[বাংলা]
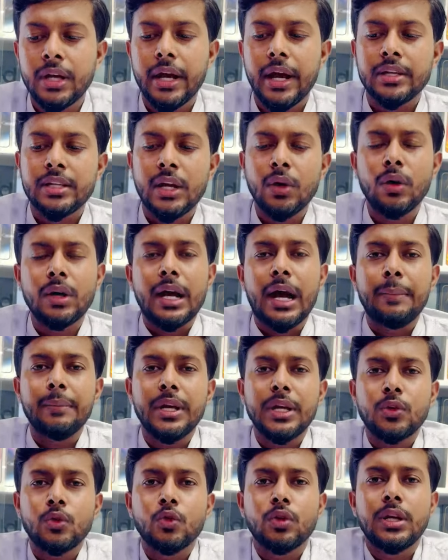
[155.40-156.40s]
যাই হোক আমি
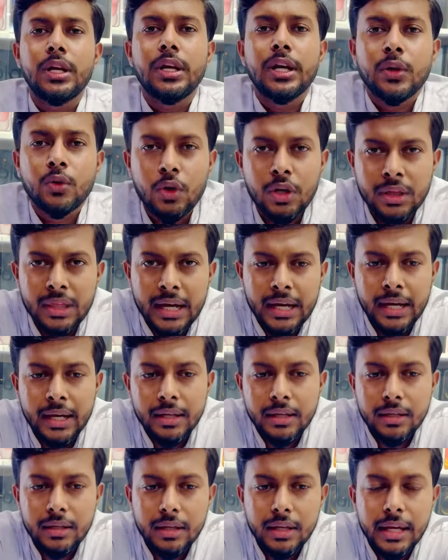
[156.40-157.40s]
একটু ক্লিয়ার করে দেখাই
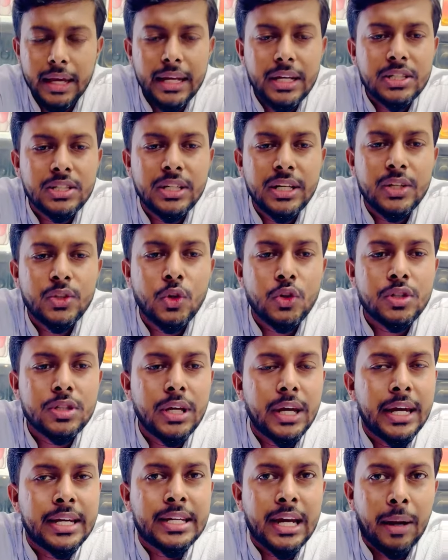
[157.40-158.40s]
এন সিরিজ হচ্ছে
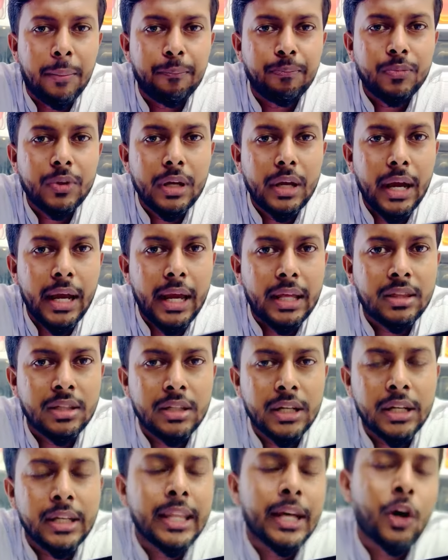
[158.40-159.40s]
এইটা এই
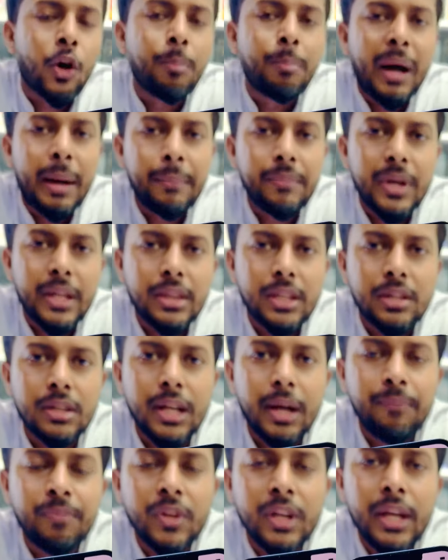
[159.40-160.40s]
হাতেরটাকে দেখো বাম হাতেরটা
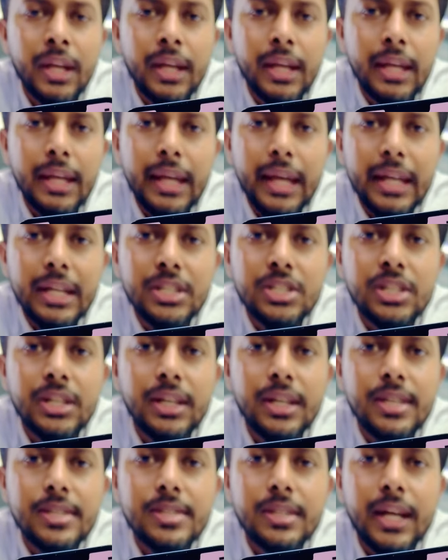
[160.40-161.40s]
এন
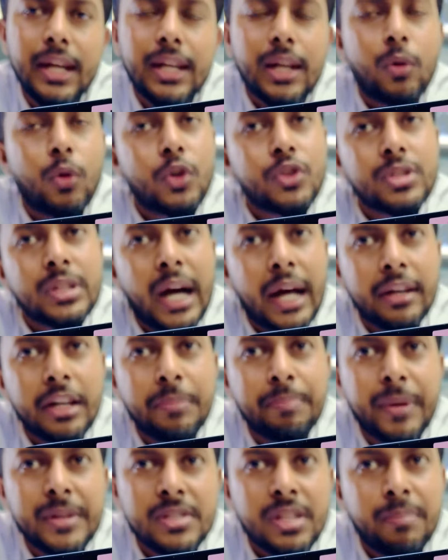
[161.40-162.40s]
সিরিজ এটাও হচ্ছে
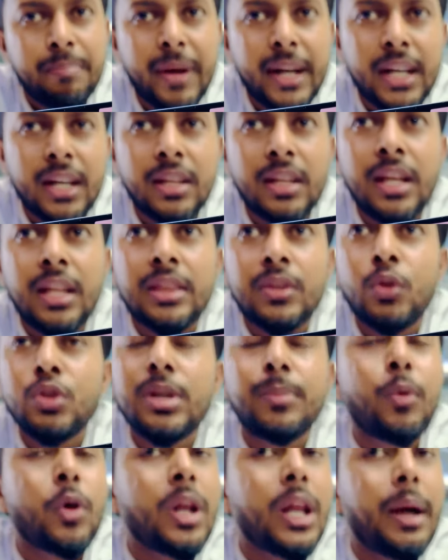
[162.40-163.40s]
হান্ড্রেড পার্সেন্ট ব্যাটারি হেলথ ওই
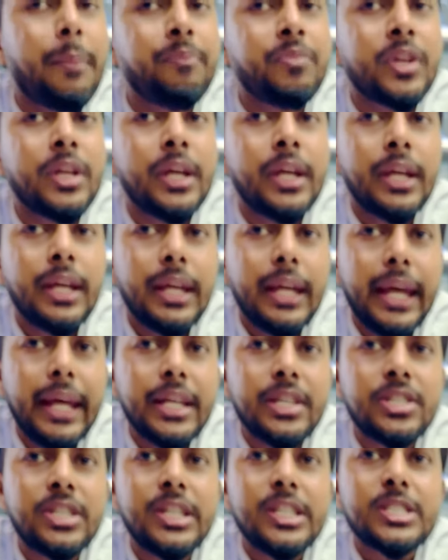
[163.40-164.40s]
যে বললাম এন
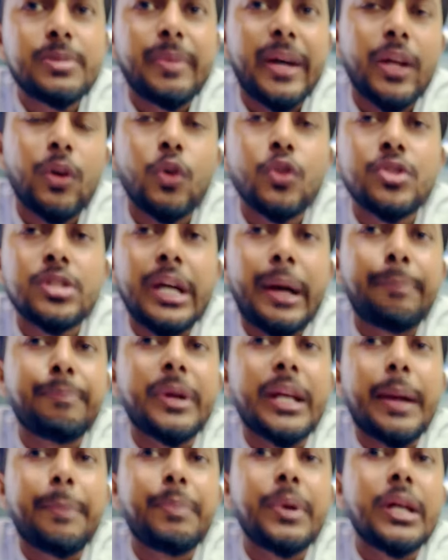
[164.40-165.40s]
সিরিজ মানে হচ্ছে
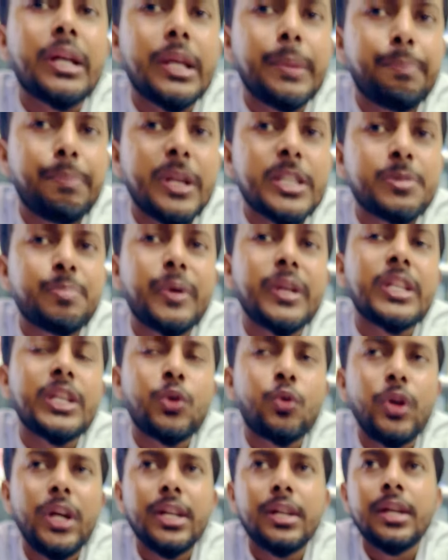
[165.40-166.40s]
আপনার অ্যাপেল রিপ্লেসমেন্ট
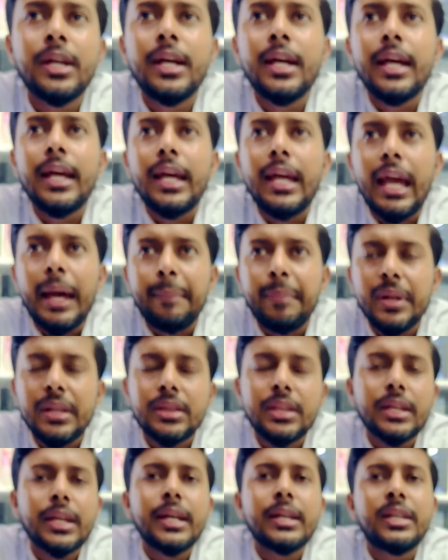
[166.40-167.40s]
ইউনিট অ্যাপেল
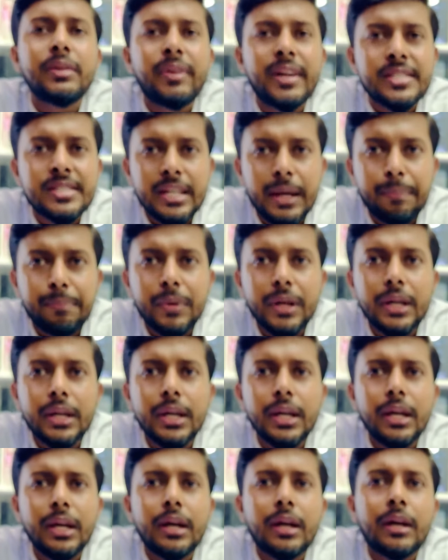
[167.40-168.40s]
থেকে ডিভাইসটা আপনাকে
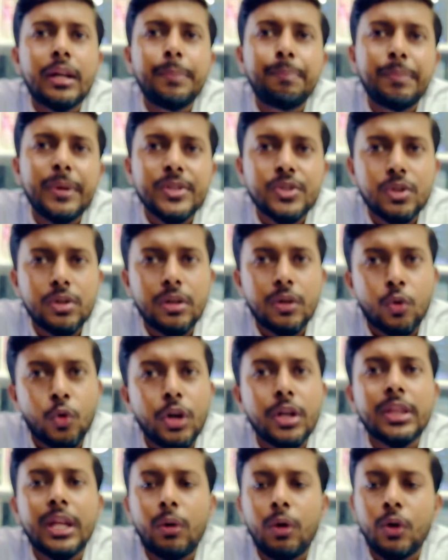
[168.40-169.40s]
রিপ্লেস
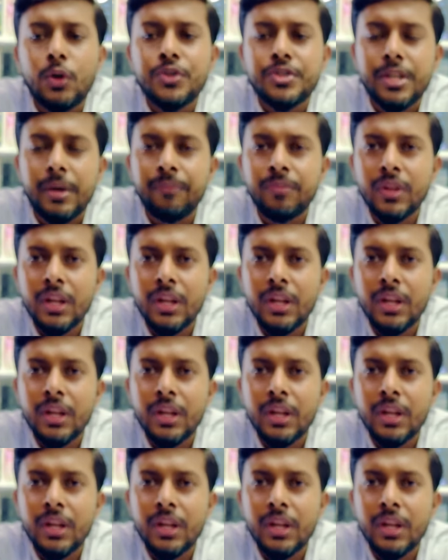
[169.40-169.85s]
করে দেওয়া হয়েছে